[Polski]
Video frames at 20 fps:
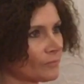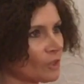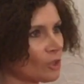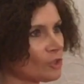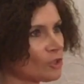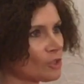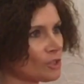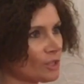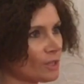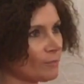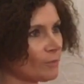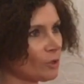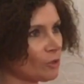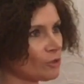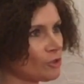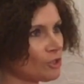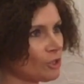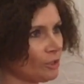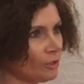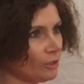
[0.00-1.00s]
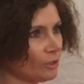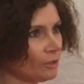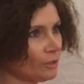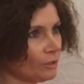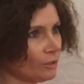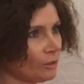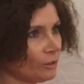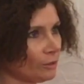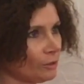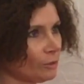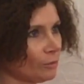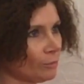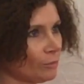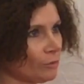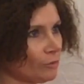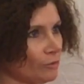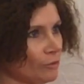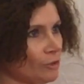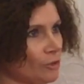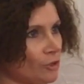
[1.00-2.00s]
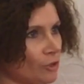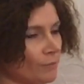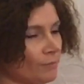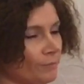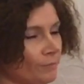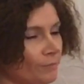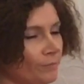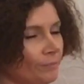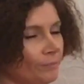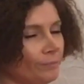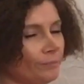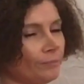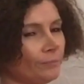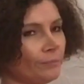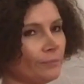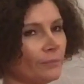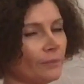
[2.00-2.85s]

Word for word: System rodzinny. System o rodzinny. Tak. Mhm.